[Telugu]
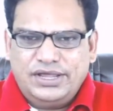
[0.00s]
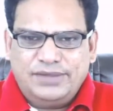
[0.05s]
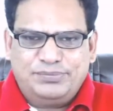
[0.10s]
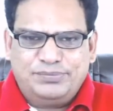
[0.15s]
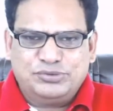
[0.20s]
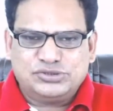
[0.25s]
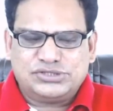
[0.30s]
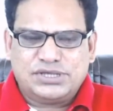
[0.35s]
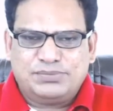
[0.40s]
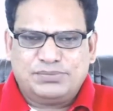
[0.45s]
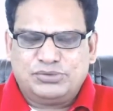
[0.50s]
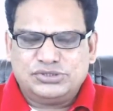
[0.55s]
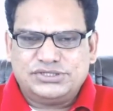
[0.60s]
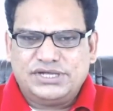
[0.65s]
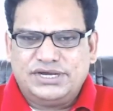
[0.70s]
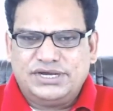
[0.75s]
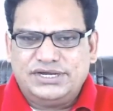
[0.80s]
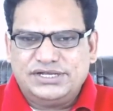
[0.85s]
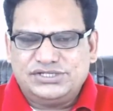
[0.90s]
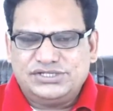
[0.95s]
ఇప్పుడు
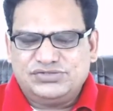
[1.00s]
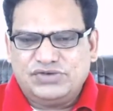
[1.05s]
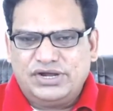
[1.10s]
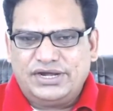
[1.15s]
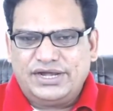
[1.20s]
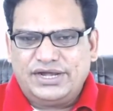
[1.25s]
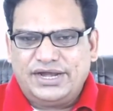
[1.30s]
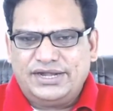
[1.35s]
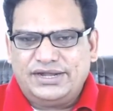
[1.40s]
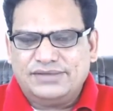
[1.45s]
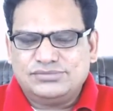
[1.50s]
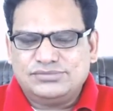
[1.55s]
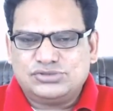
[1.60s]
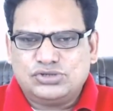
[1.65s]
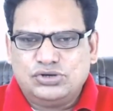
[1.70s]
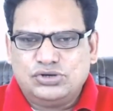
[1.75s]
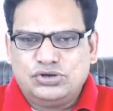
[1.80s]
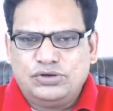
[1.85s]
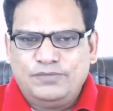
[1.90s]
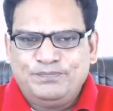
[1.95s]
సపోర్ట్ చేయండి జ్యువెలరీ
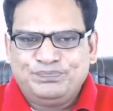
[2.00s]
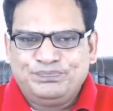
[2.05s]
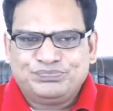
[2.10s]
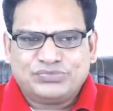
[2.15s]
ఐటమ్స్లో